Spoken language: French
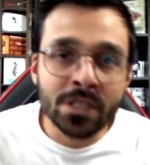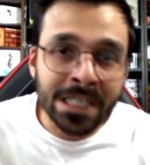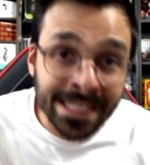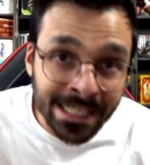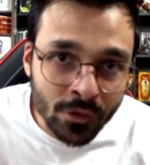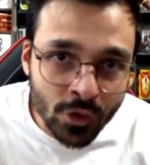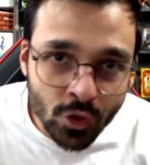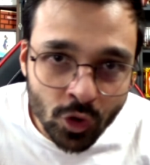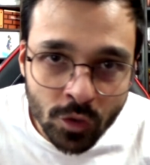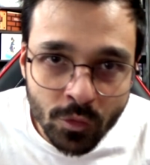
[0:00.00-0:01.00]
il y a quelques
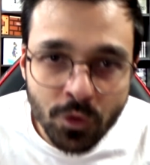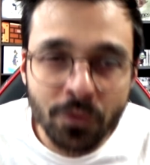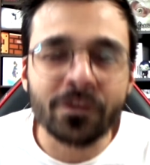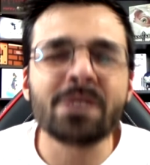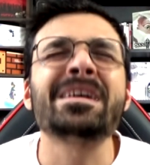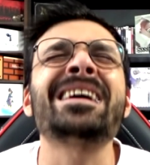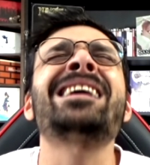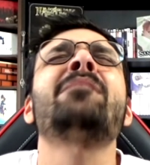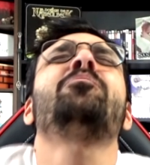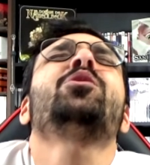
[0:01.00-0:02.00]
jours, je me suis fait mais
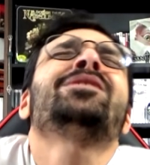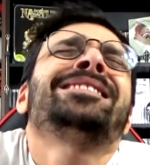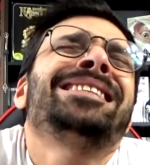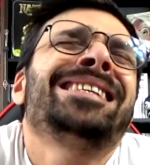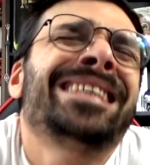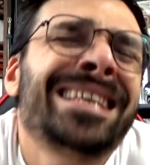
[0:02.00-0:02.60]
un petit